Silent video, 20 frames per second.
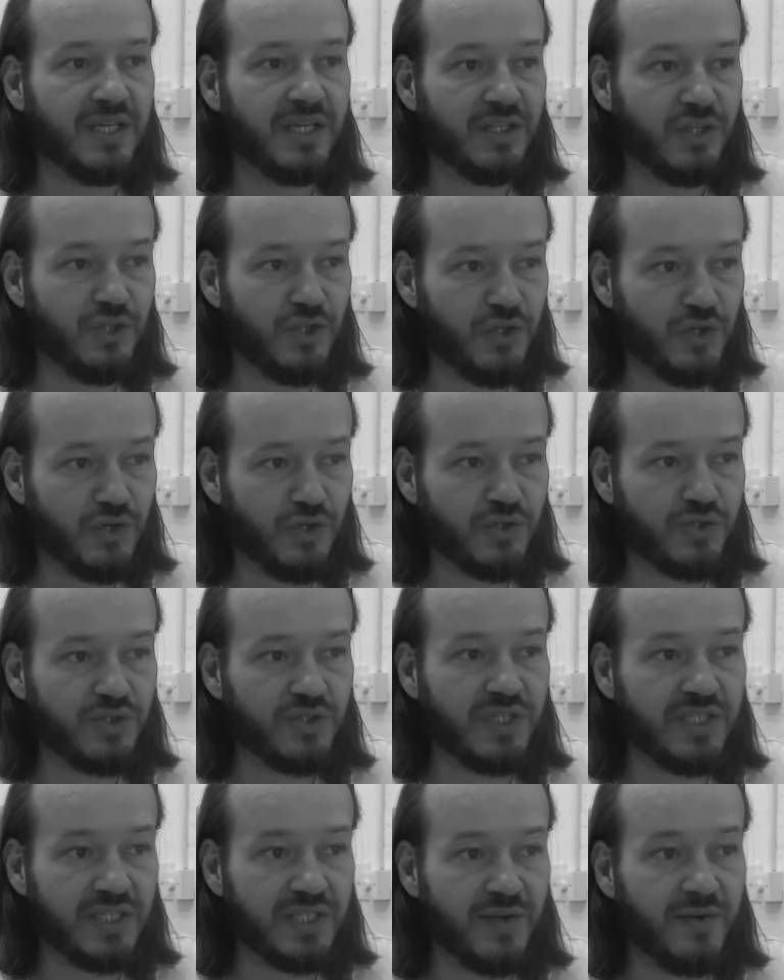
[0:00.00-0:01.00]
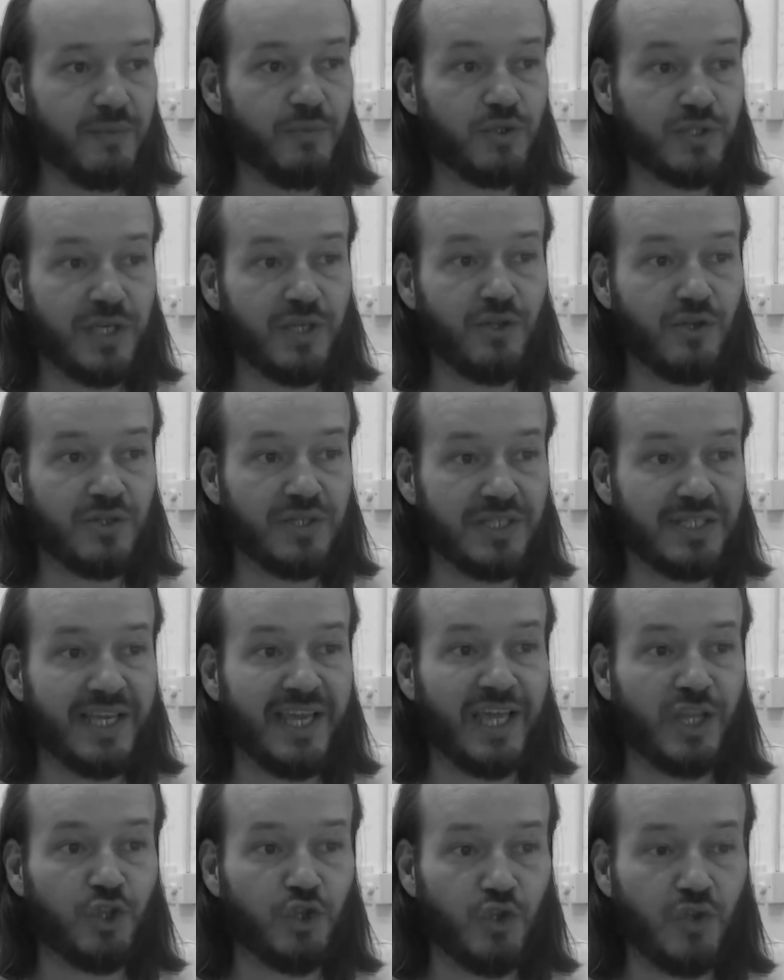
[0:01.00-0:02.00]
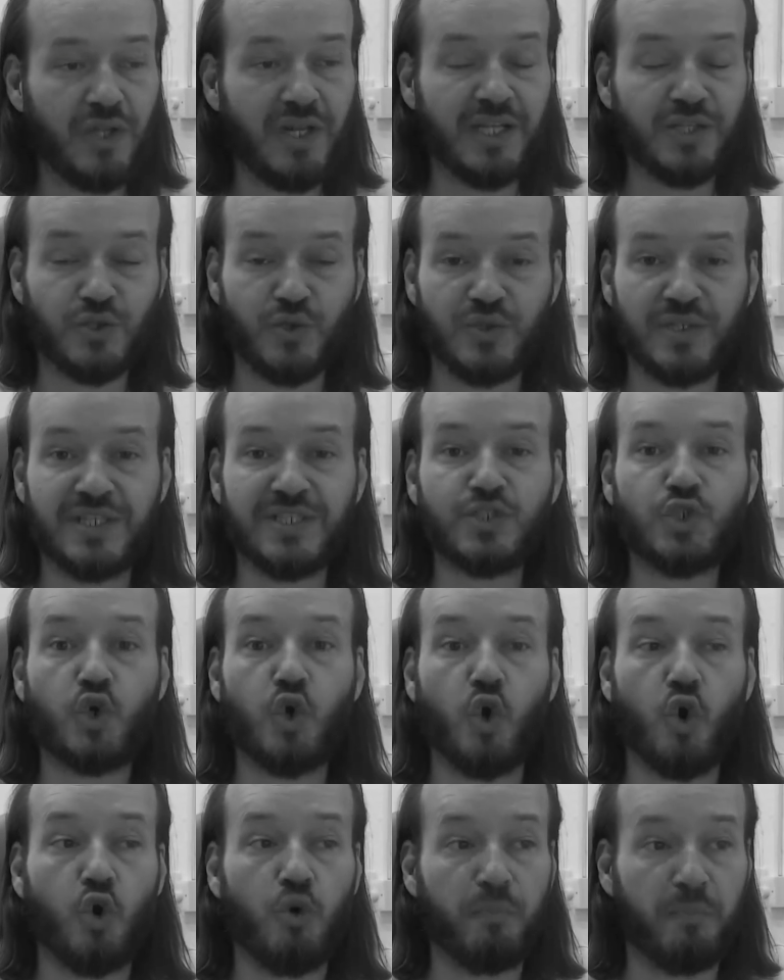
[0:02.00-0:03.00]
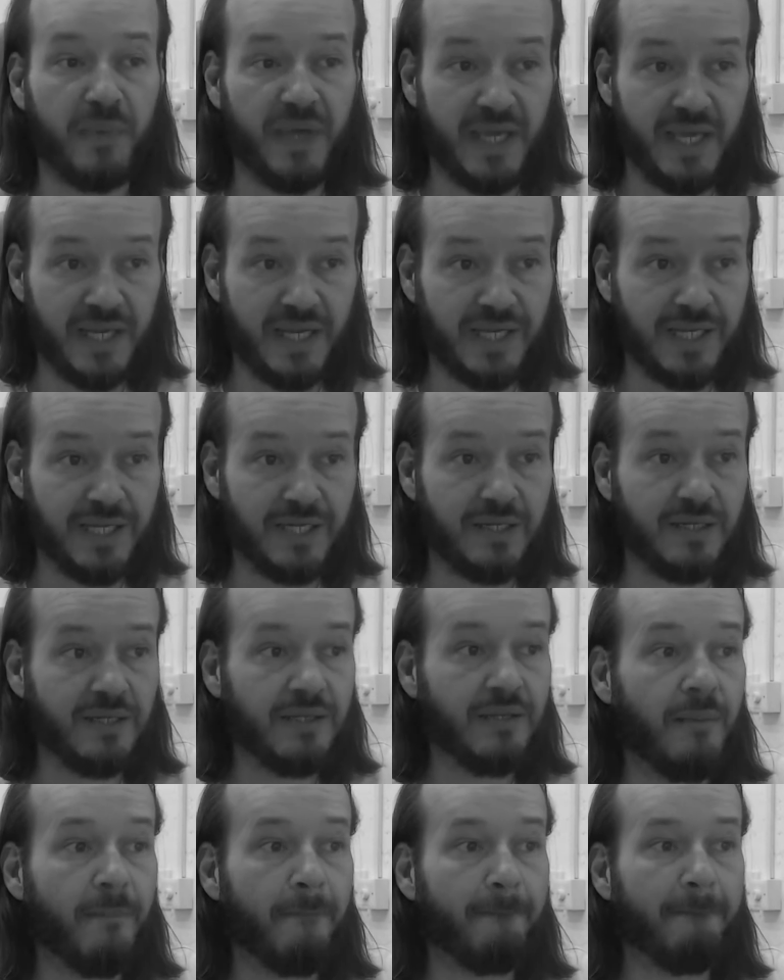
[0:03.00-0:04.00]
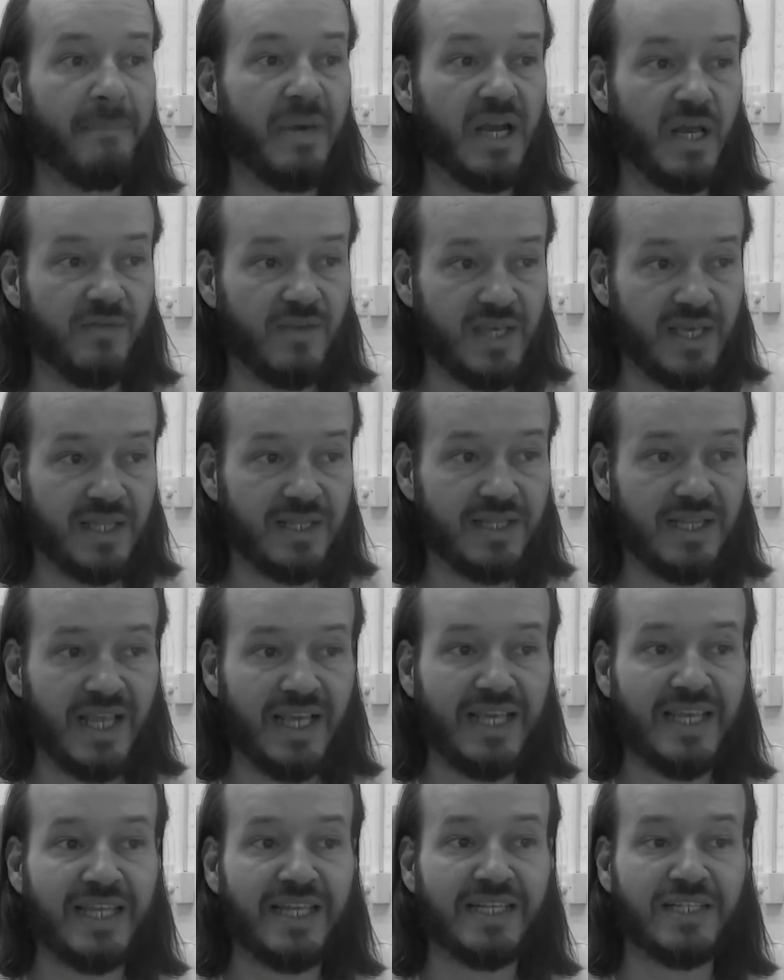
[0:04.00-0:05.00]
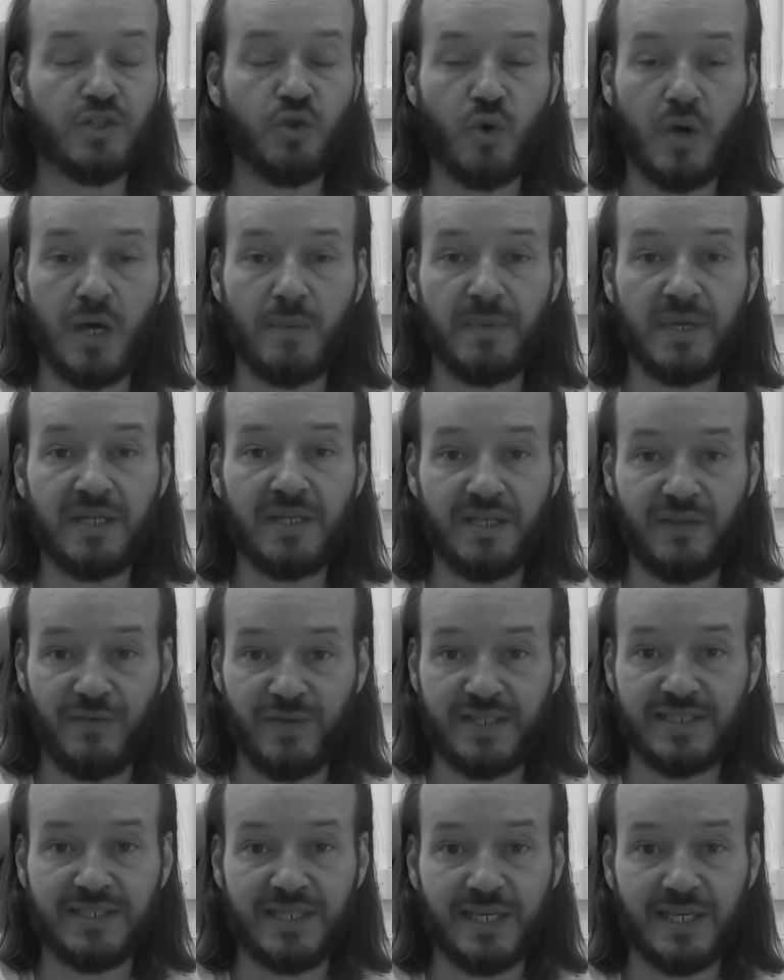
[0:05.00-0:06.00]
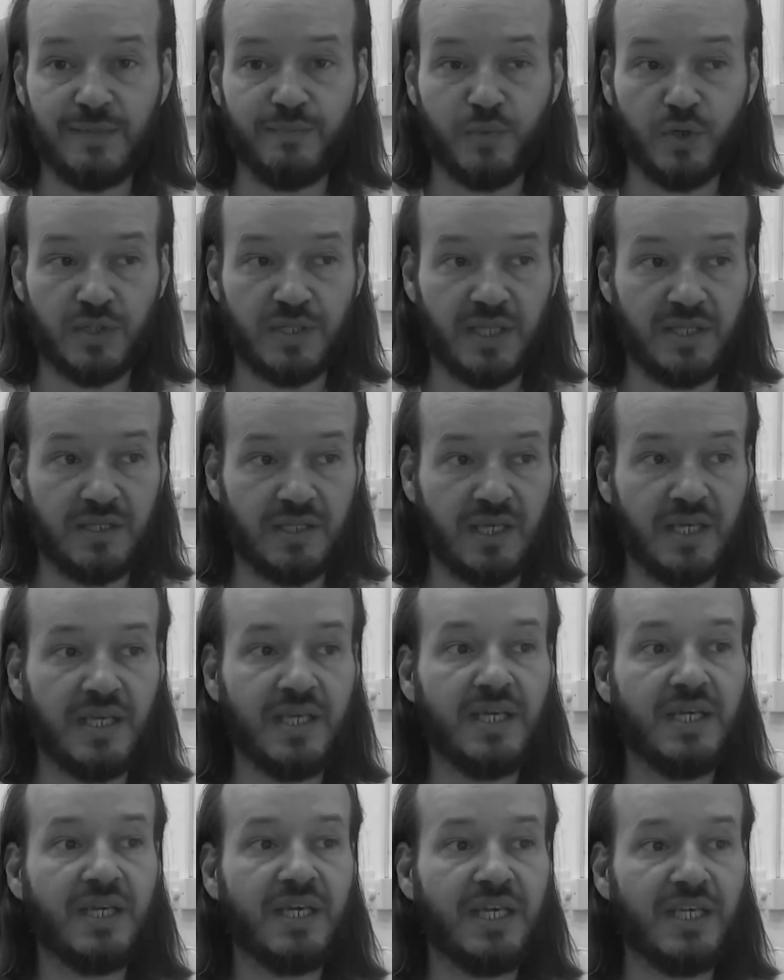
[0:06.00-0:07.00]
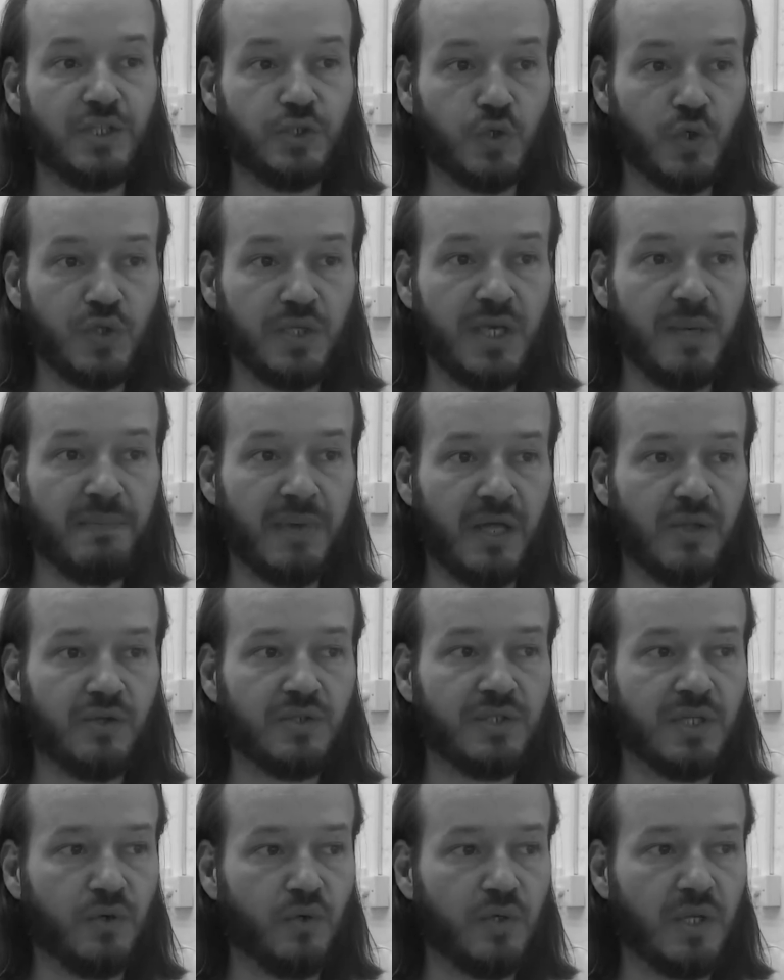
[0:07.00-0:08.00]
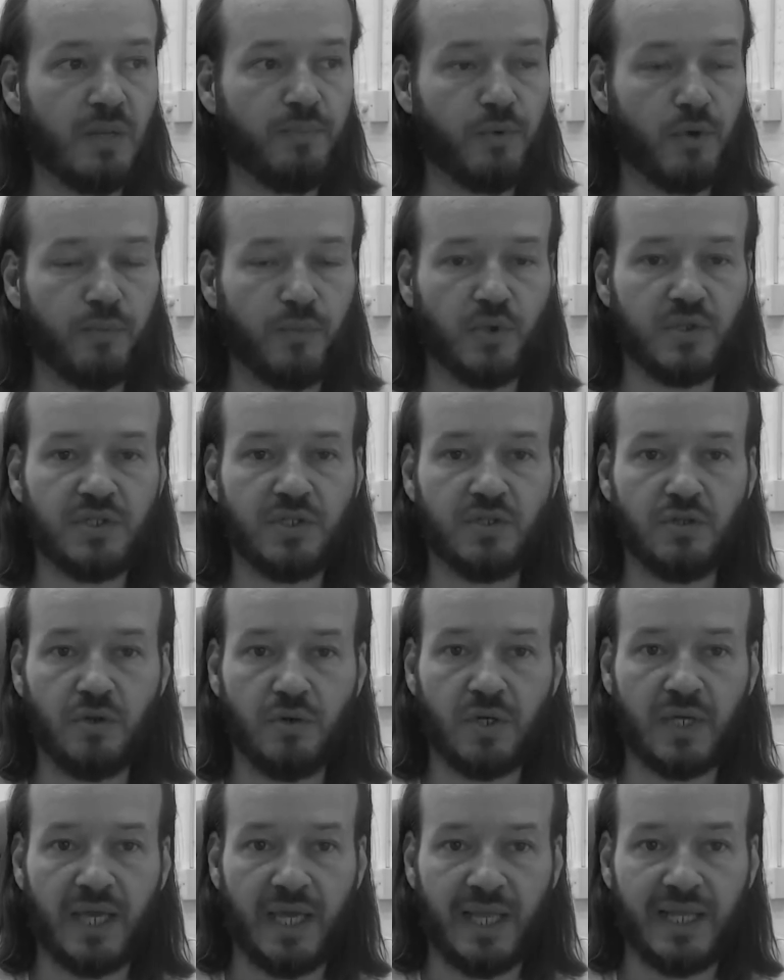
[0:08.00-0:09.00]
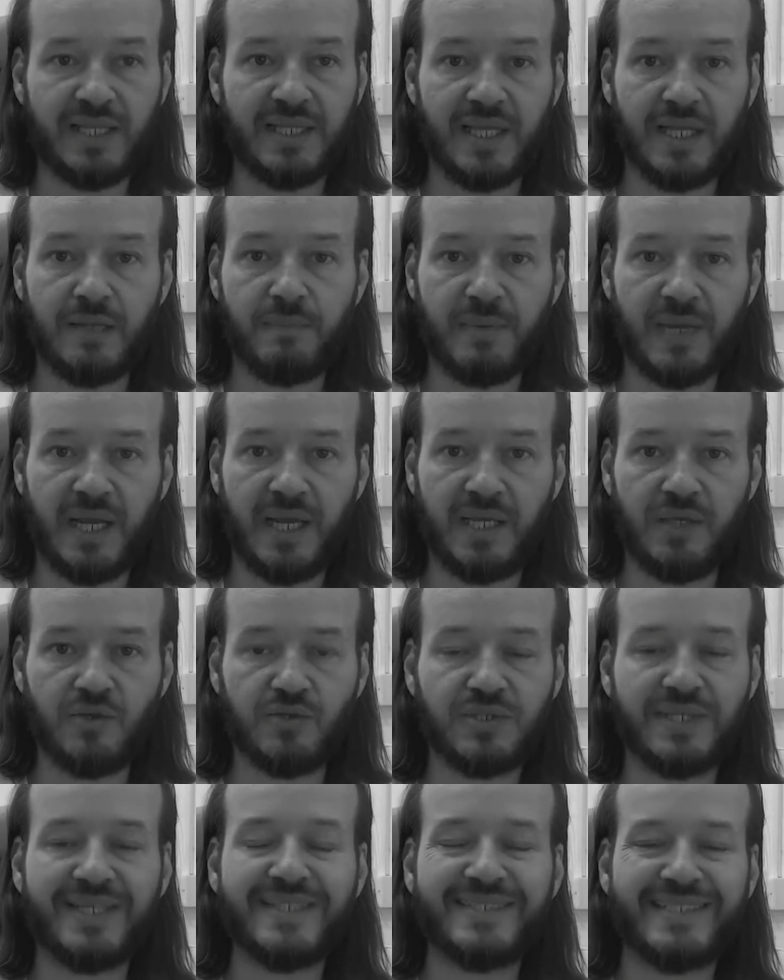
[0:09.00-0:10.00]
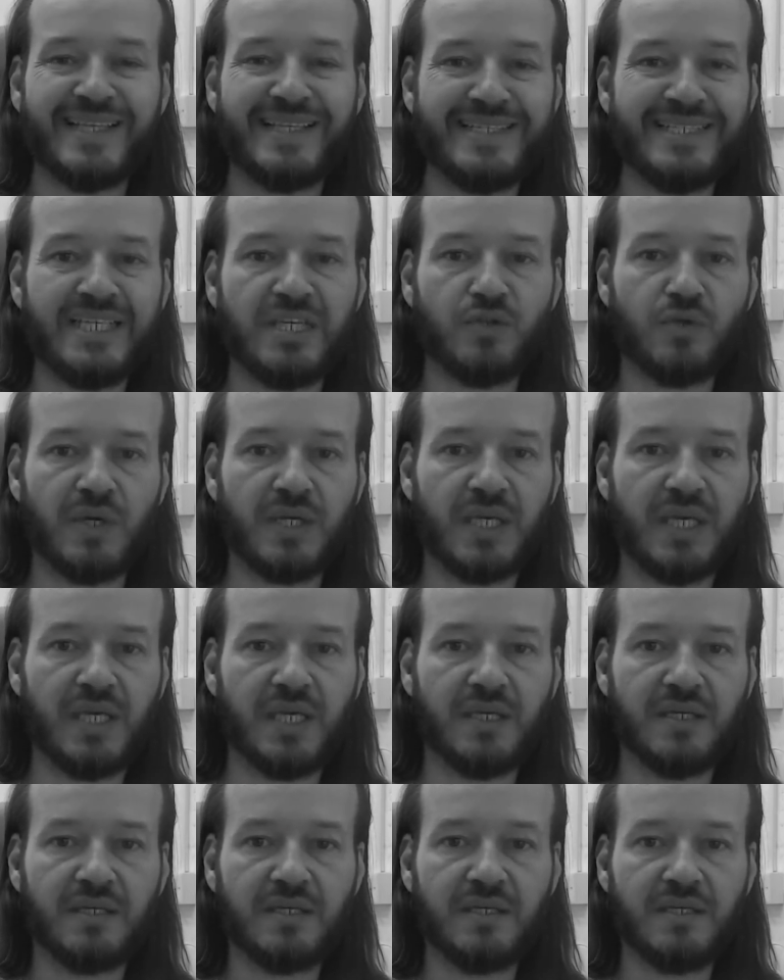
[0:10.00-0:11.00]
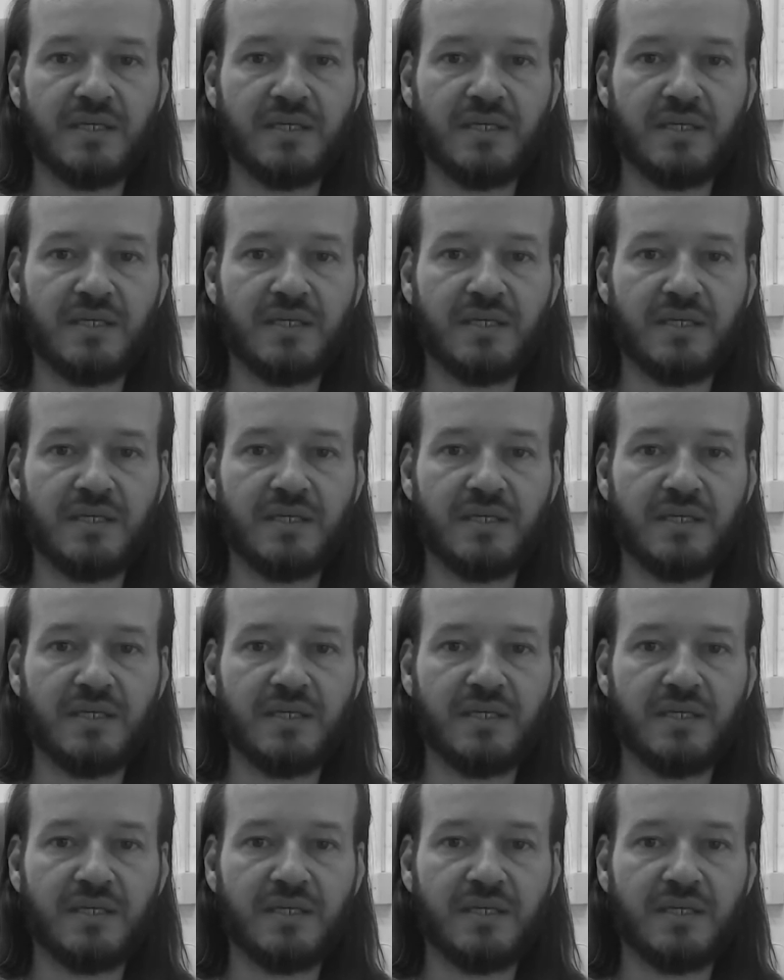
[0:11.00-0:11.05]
Dios, y sabemos que Dios hace que todas las cosas cooperen para bien de quienes lo aman. Y fíjese qué importante, y son llamados según el propósito que Él tiene para ellos. ¿Qué está diciendo aquí?